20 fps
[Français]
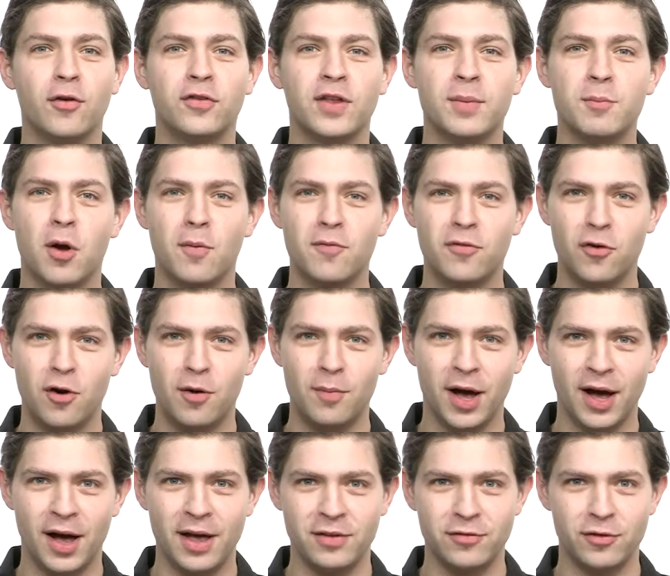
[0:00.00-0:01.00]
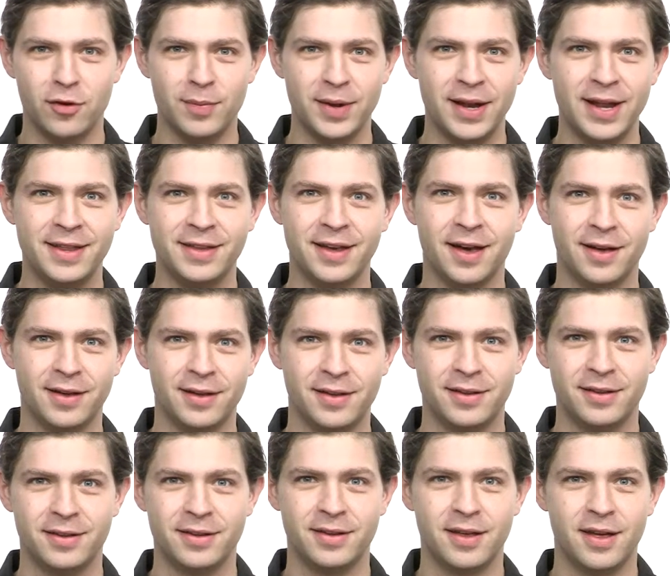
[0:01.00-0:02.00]
machine à café automatique tout
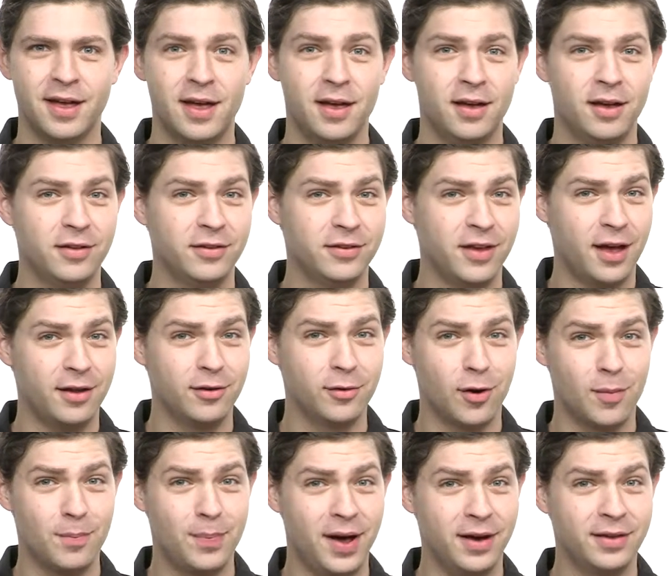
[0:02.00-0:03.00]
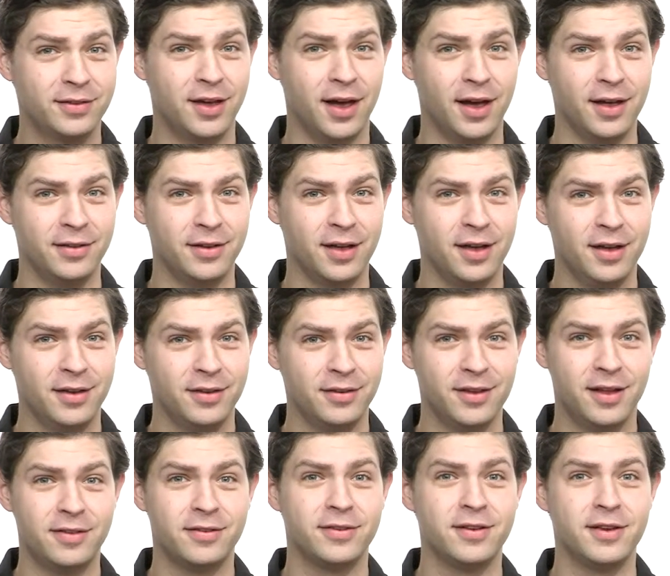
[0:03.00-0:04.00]
confort. La Caféo Passion
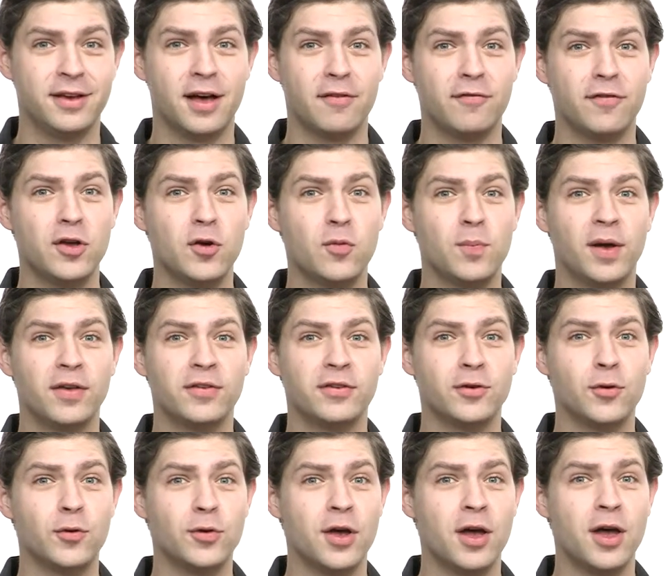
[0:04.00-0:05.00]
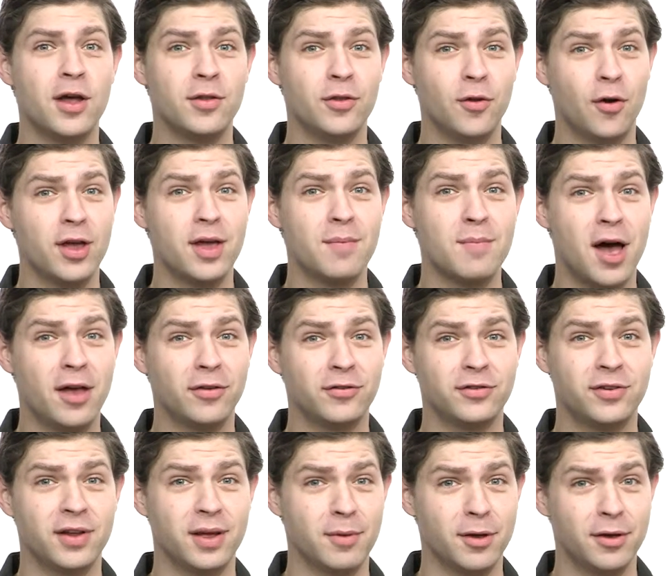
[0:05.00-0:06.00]
établit également de nouveaux critères en
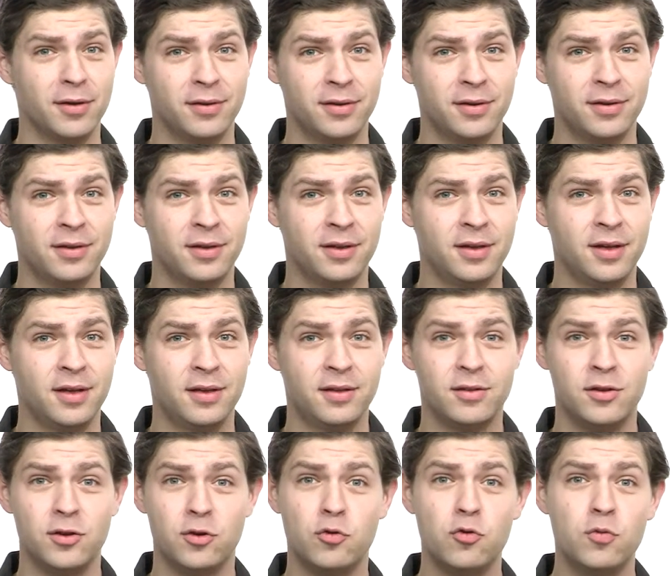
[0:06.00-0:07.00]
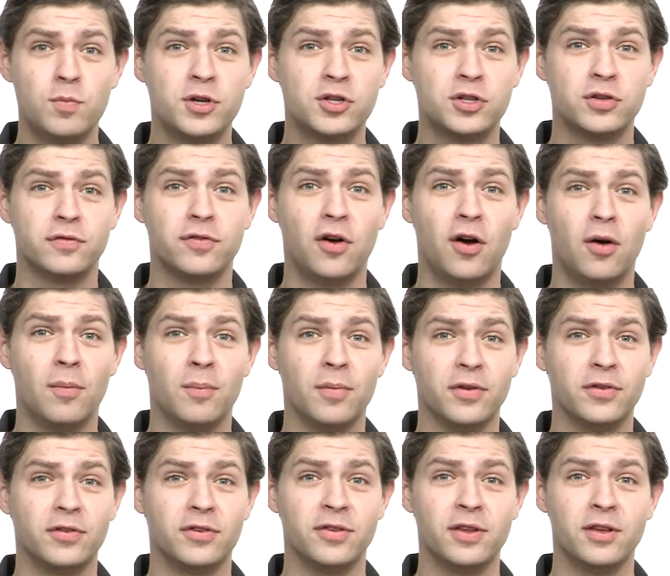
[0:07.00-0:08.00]
matière de compacité. Sa forme
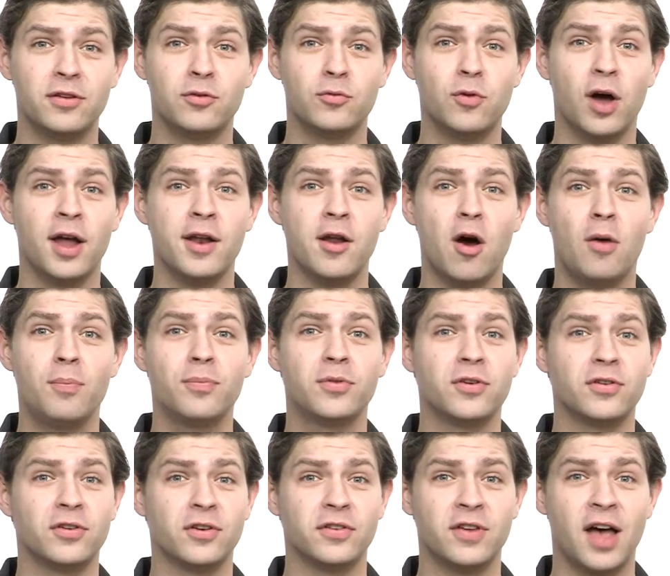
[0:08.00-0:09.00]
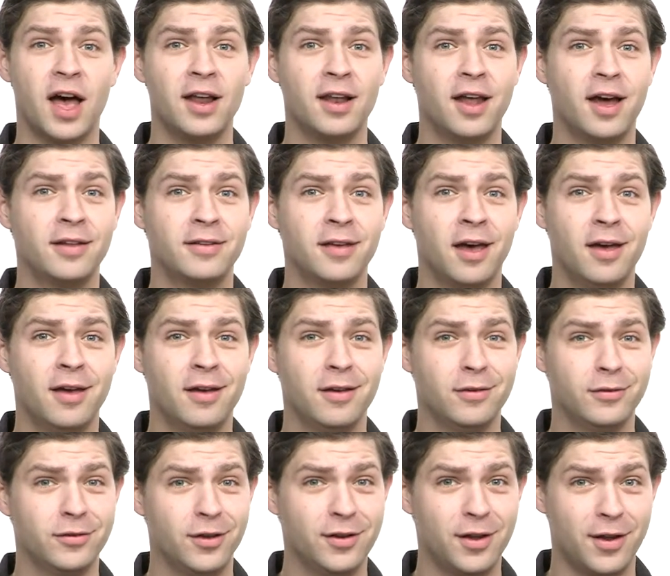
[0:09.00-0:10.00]
cubique n'est pas seulement un modèle
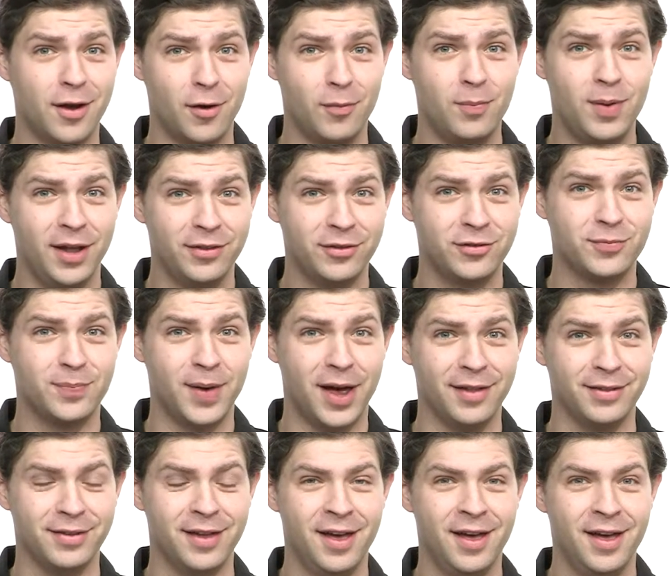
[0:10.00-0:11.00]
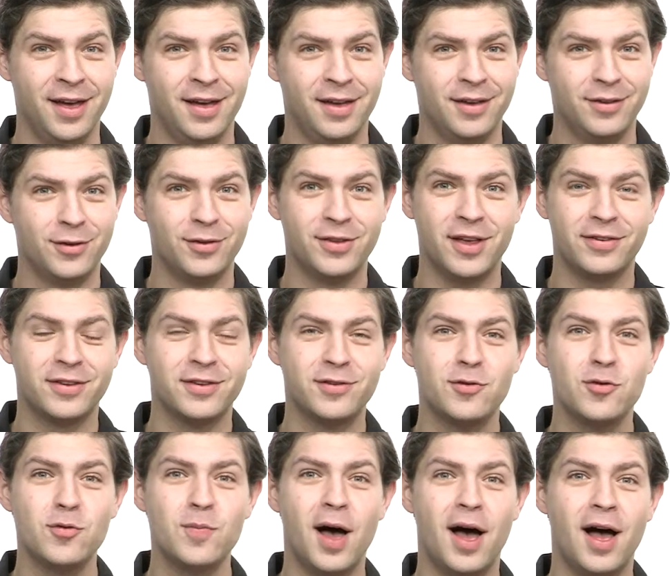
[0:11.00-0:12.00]
d'esthétique, elle est aussi particulièrement peu
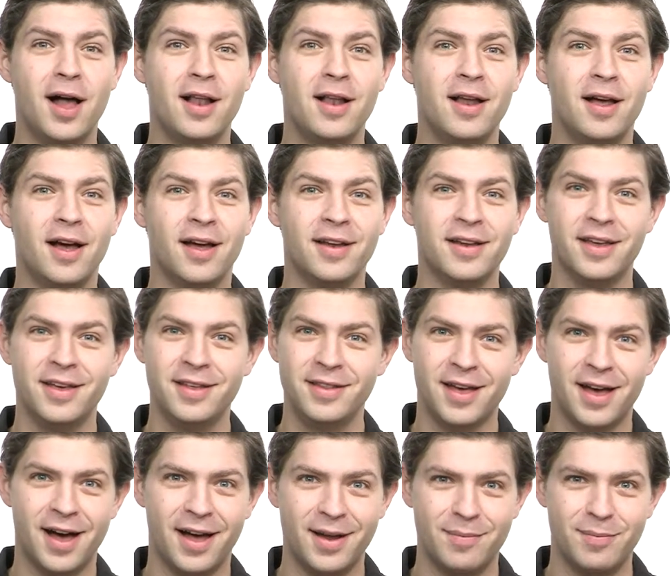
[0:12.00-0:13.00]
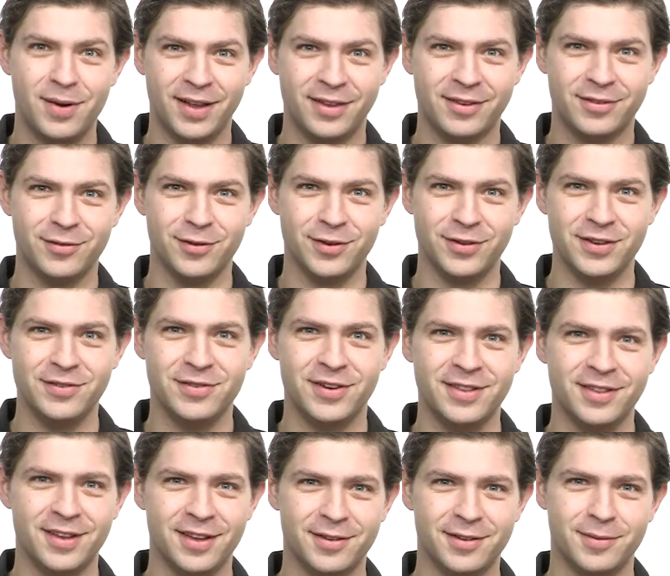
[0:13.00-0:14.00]
encombrante et trouve sa place n'importe où.
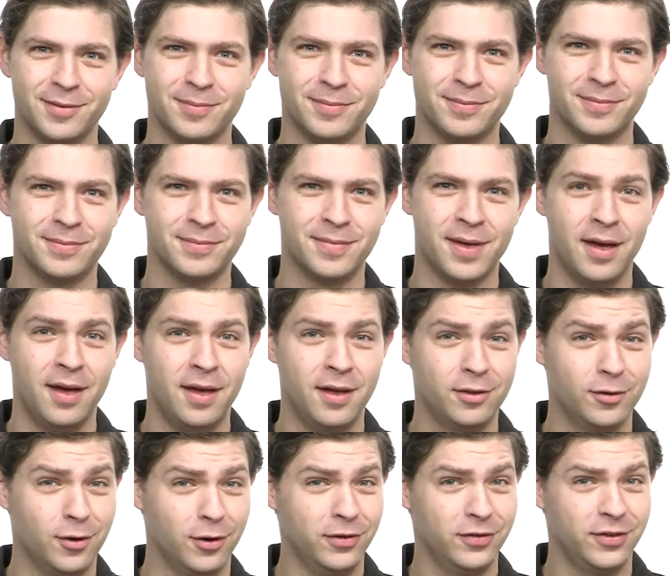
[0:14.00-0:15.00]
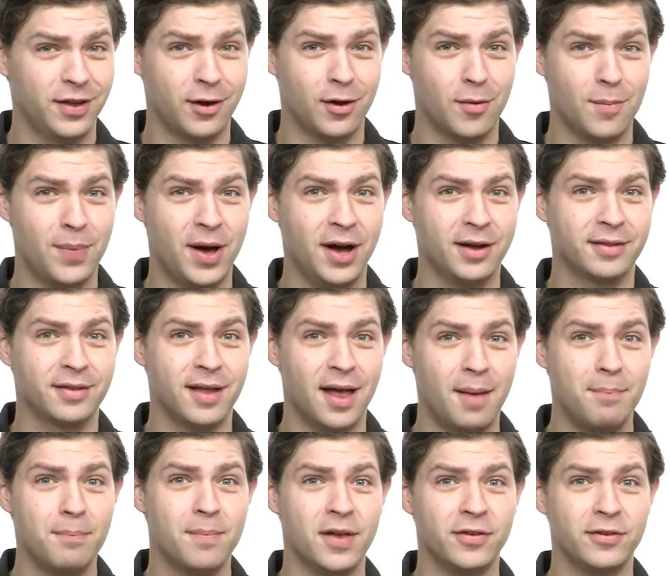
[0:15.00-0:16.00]
Malgré ses dimensions
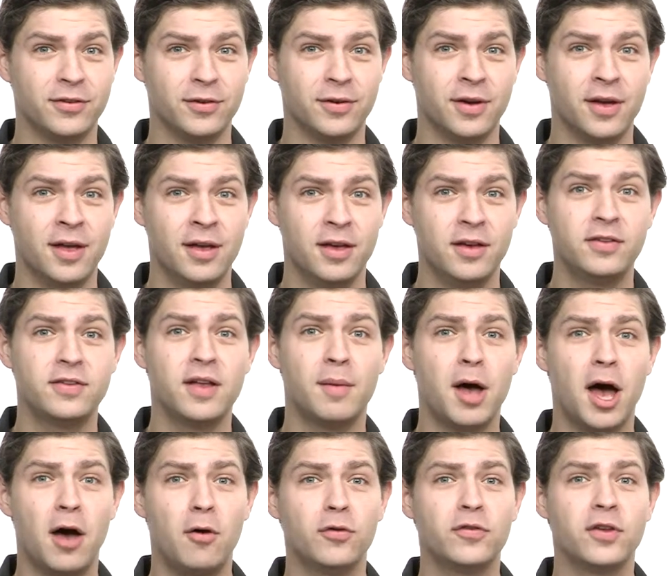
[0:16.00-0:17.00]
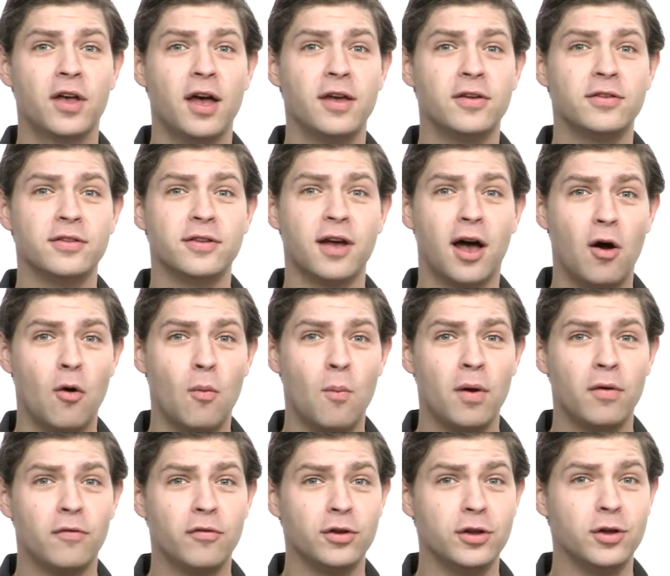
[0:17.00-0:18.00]
compactes, l'espace suffit à intégrer le
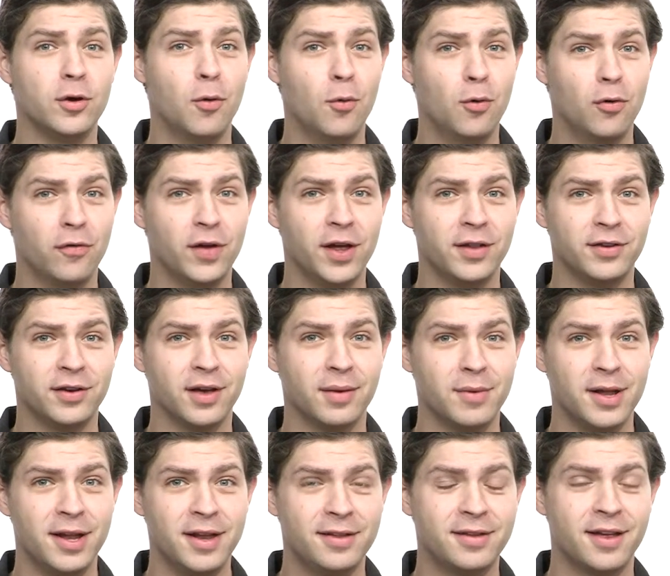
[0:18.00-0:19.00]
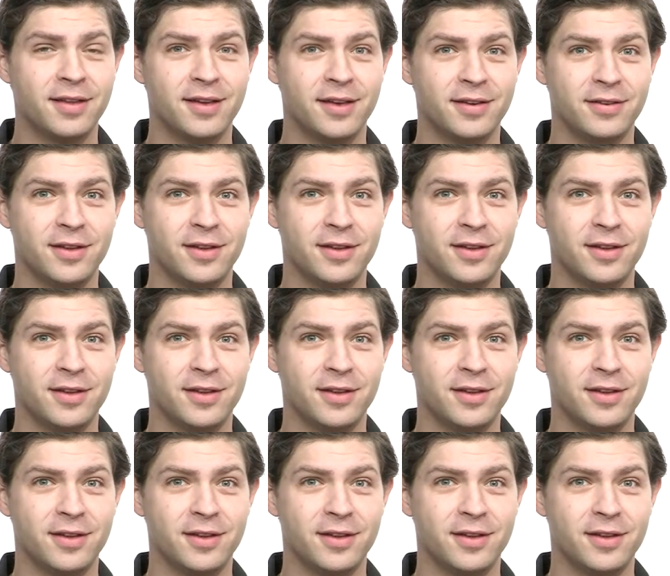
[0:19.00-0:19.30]
meilleur de la technologie Melita.